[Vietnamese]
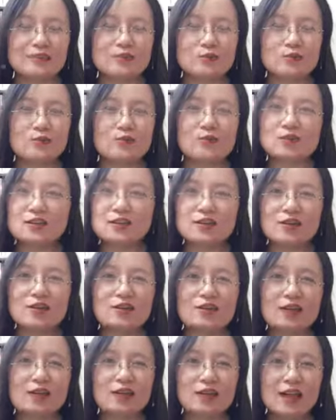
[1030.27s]
của Trang
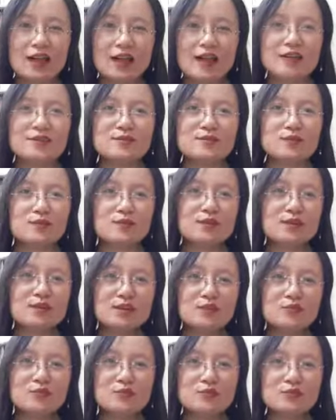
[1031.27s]
non online một cái
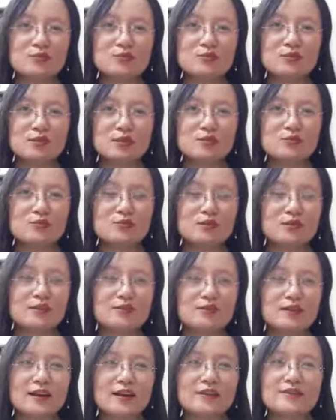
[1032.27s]
kênh youtube không
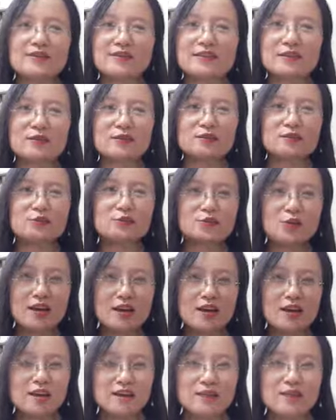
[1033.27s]
có phải đi theo xu
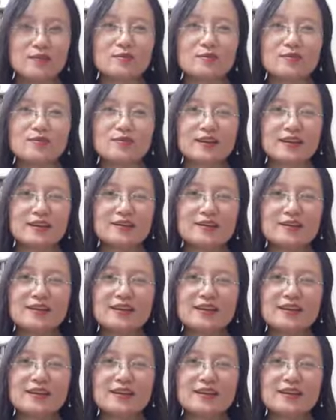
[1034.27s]
thế không có phải